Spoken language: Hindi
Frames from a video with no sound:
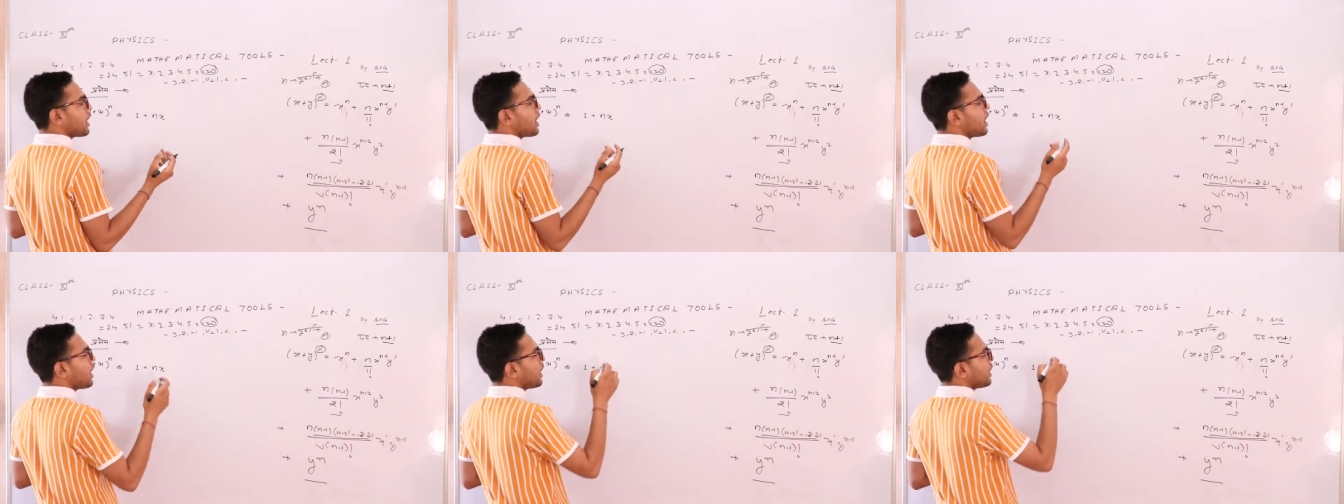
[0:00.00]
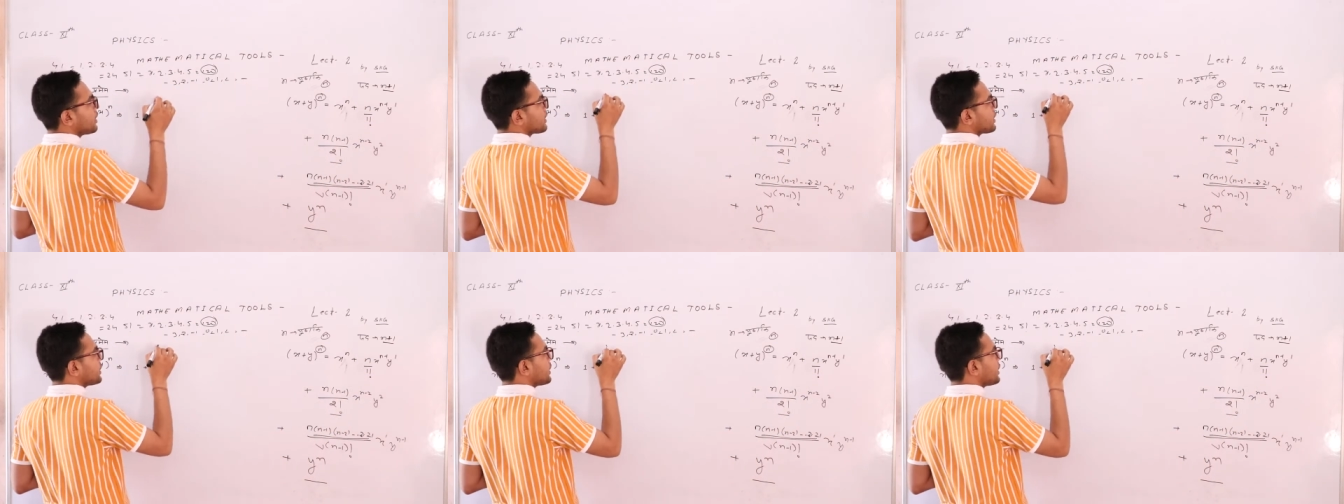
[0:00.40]
का
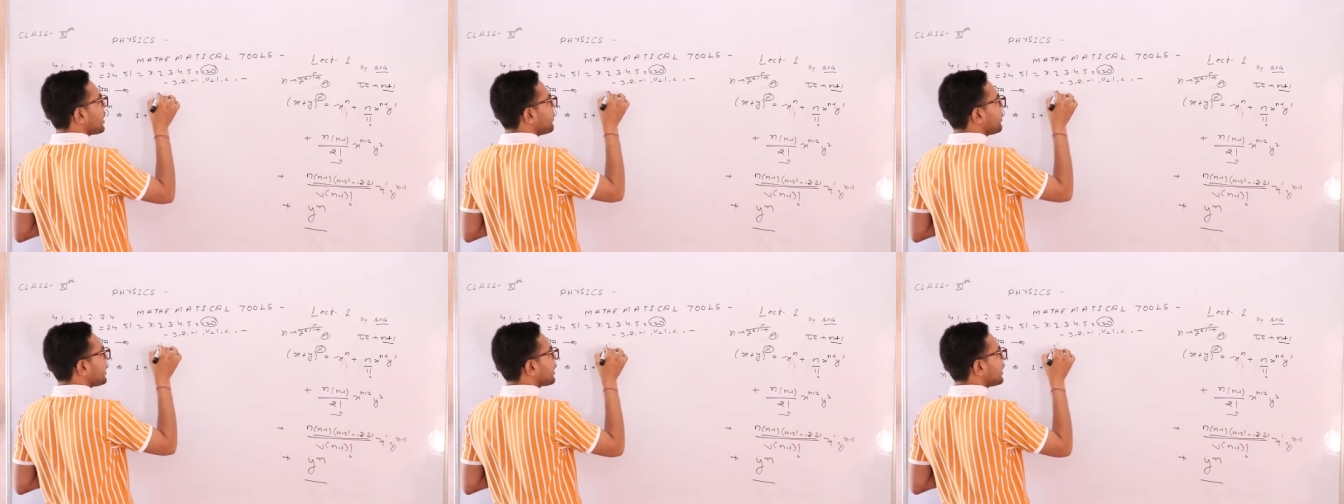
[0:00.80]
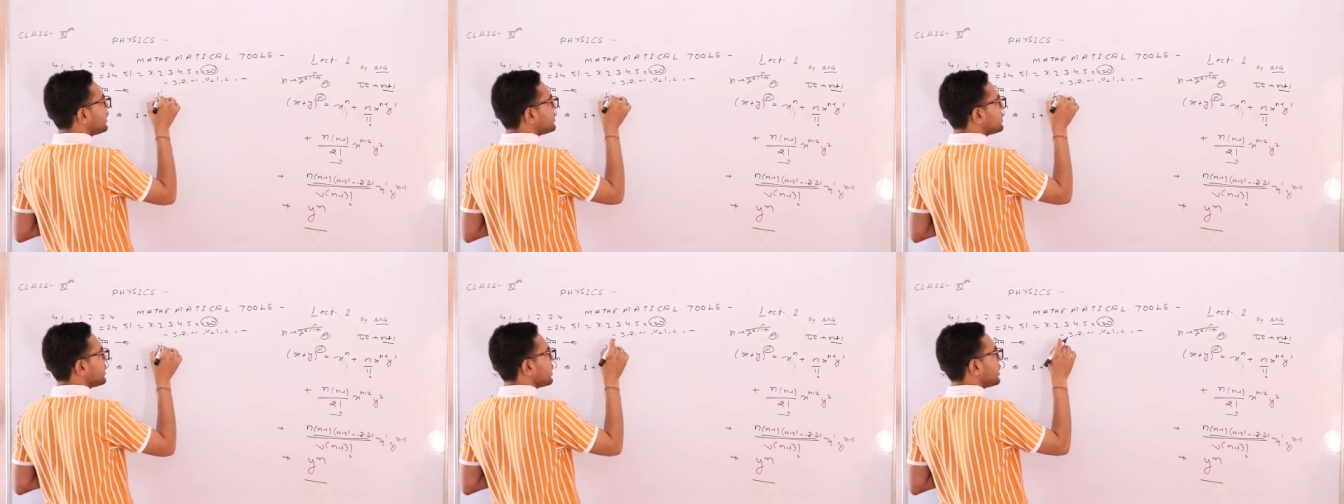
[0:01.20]
कितना भी
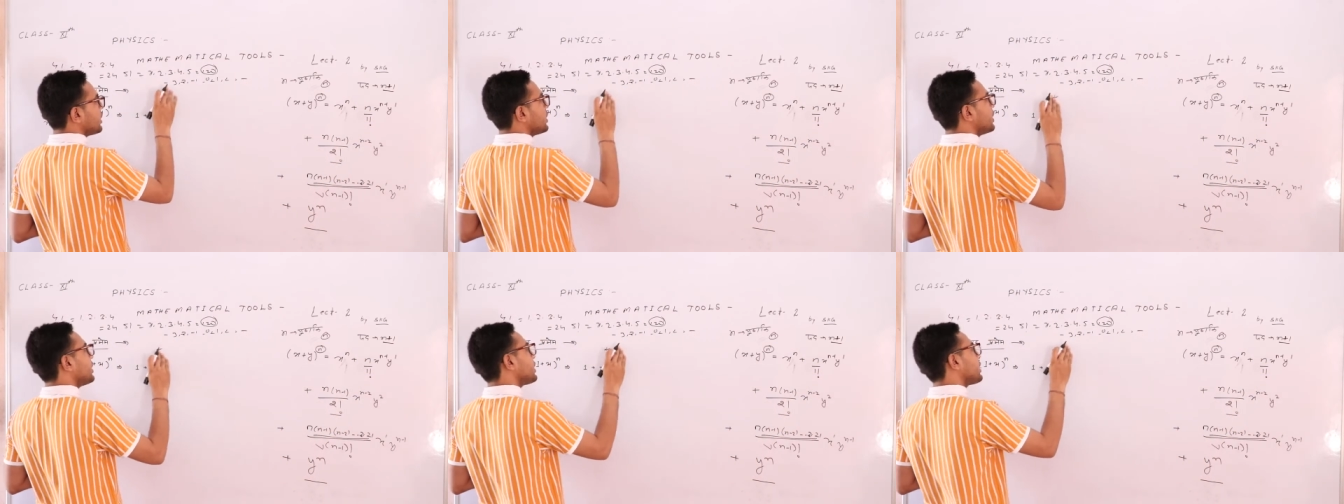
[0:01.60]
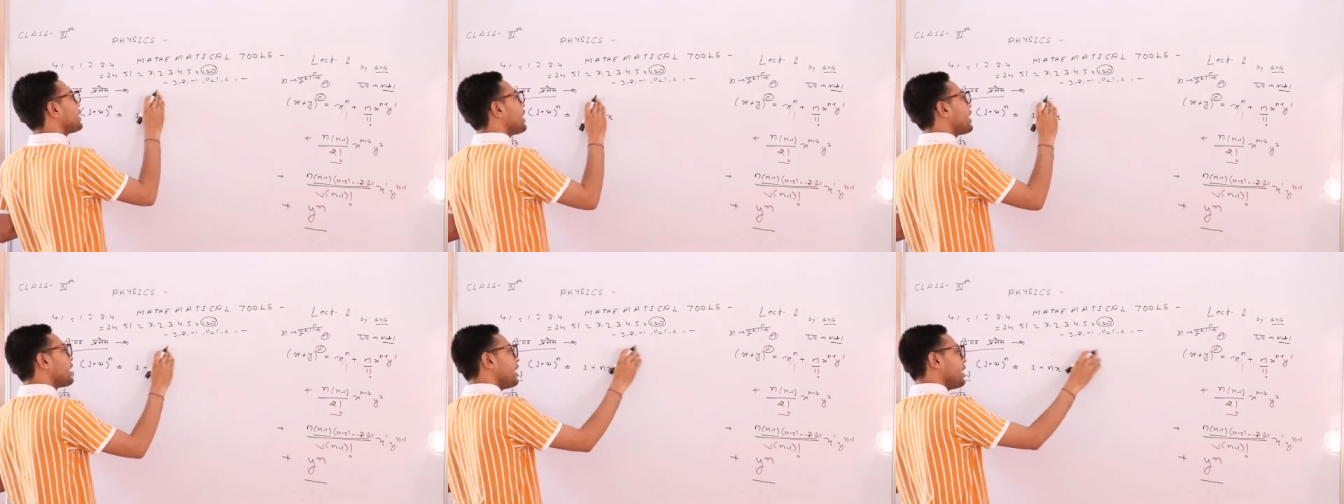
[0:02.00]
कीजिए
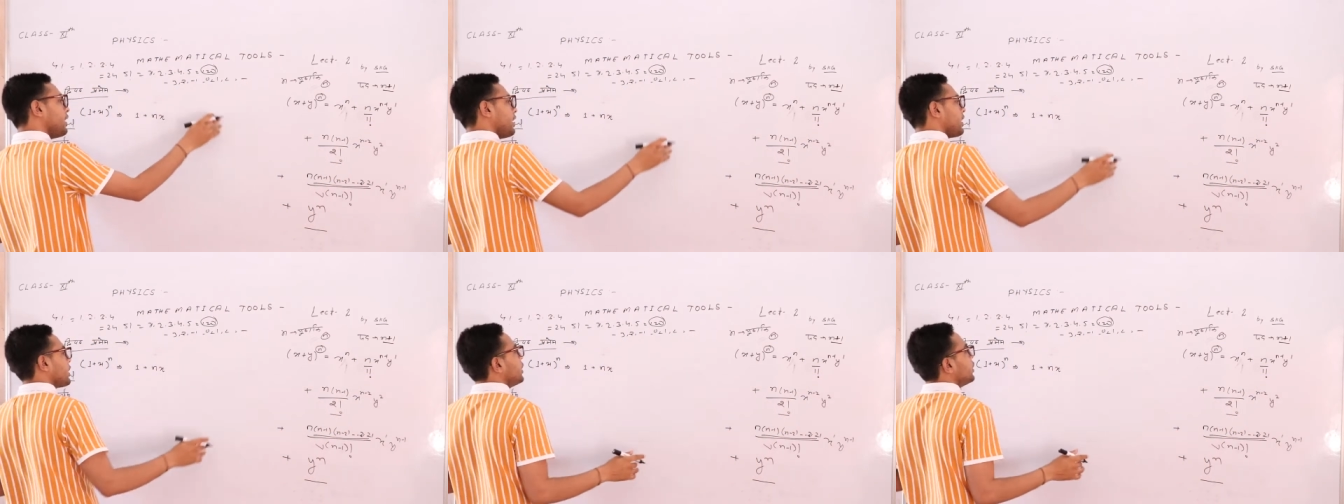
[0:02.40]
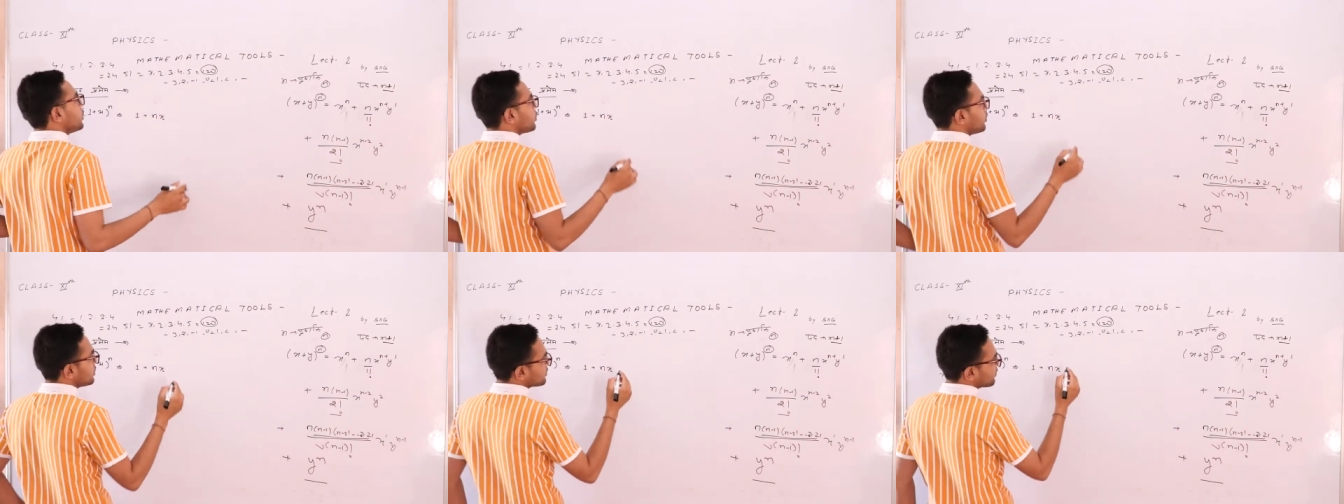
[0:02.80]
क्या आएगा
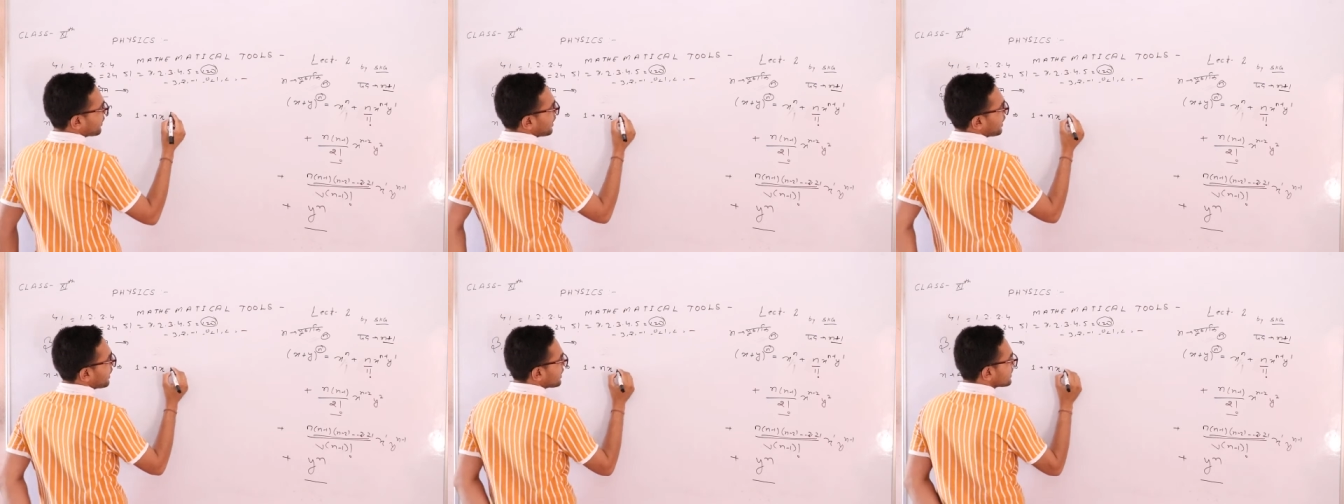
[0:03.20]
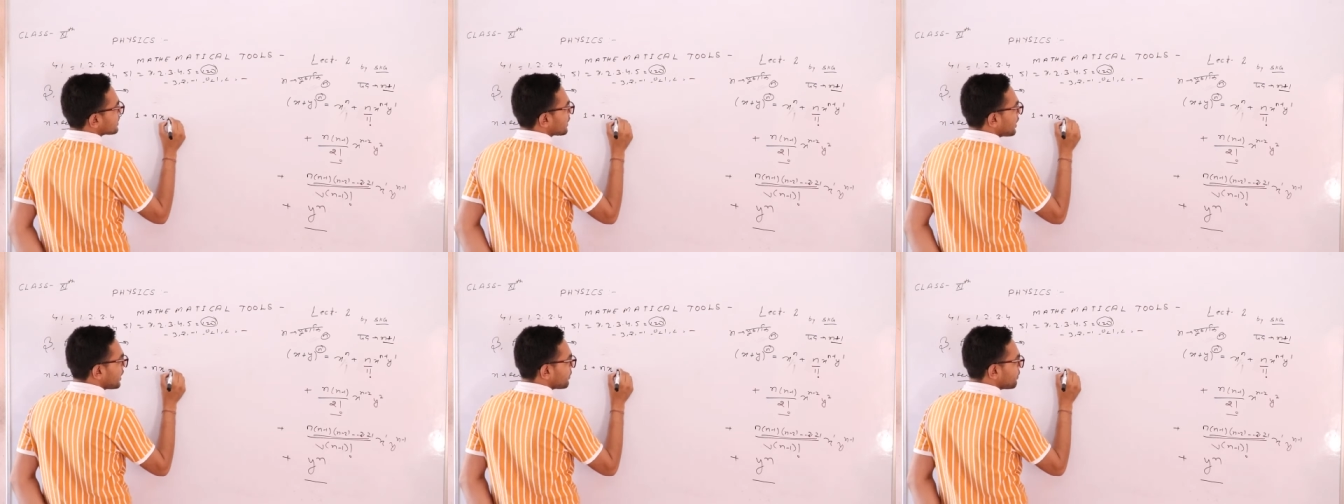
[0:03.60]
एक तो इस प्रकार एक्स
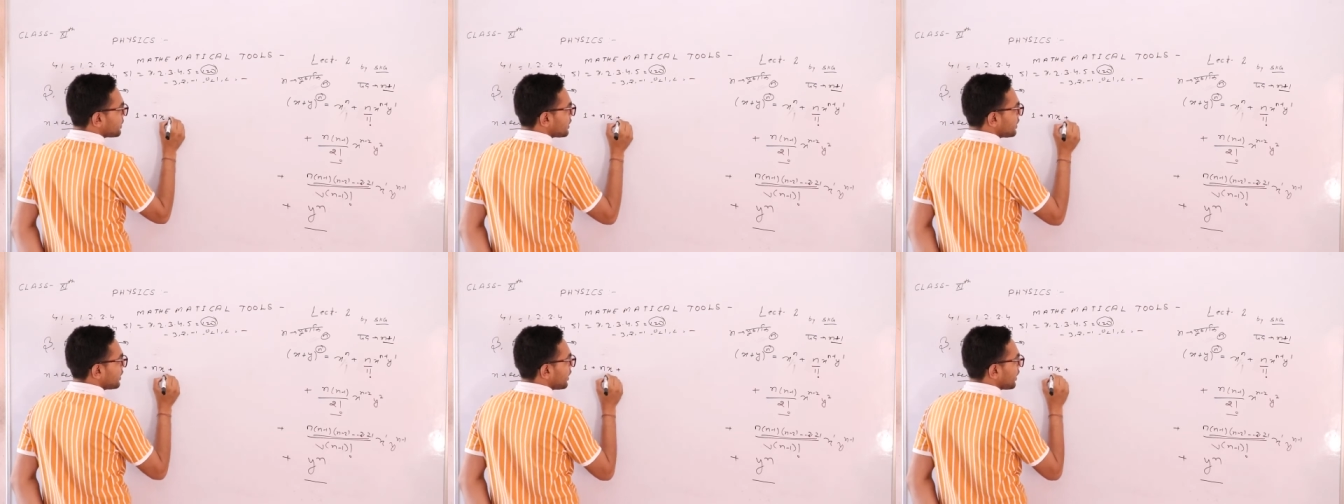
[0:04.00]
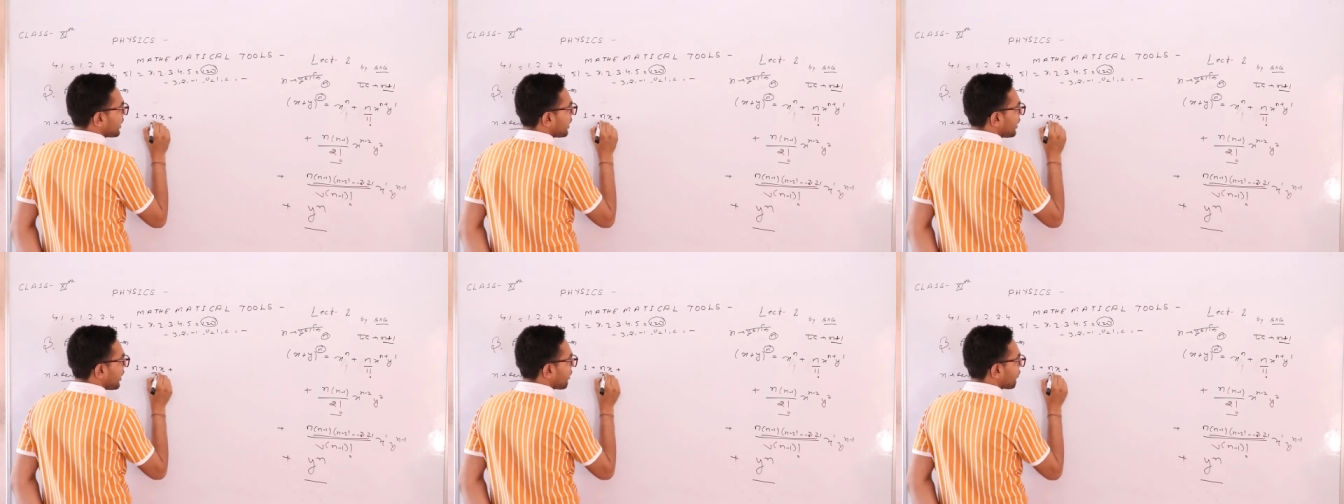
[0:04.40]
की घात बढ़ती
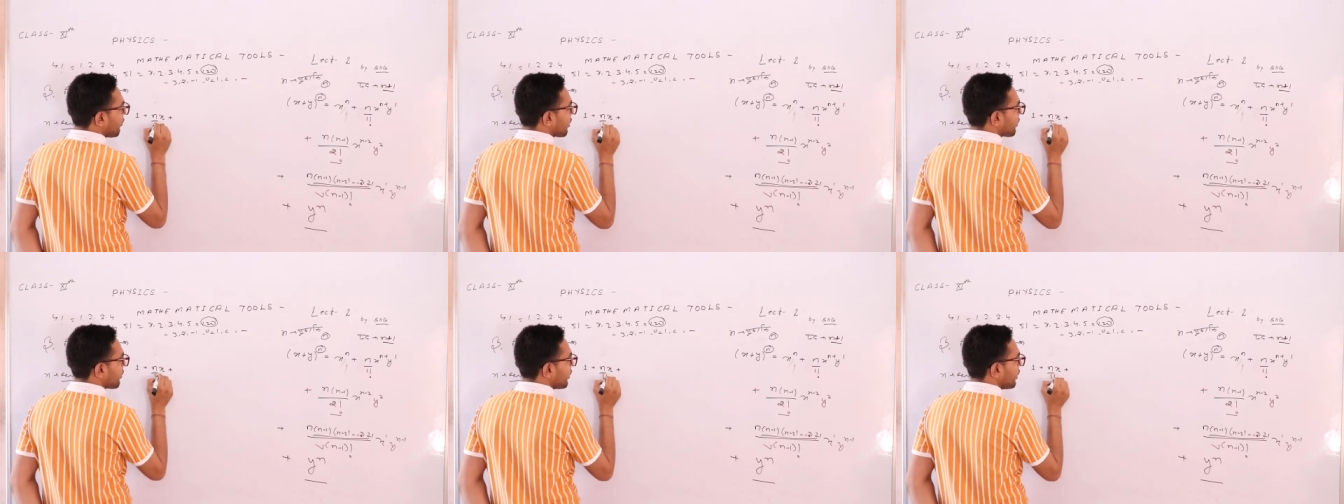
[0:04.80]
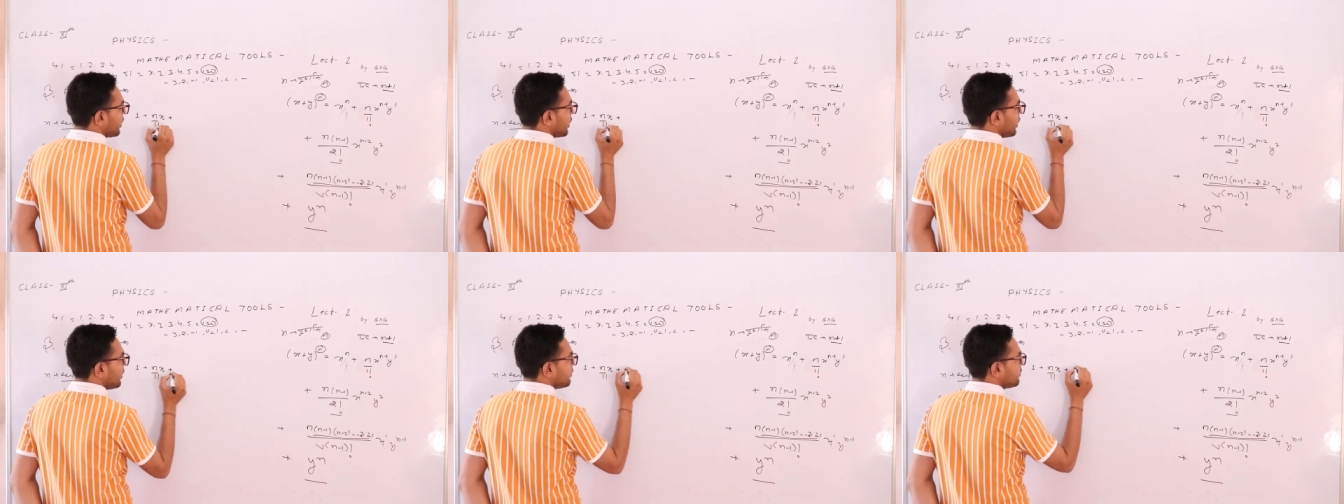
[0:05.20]
रहेगी एक फैक्टोरियल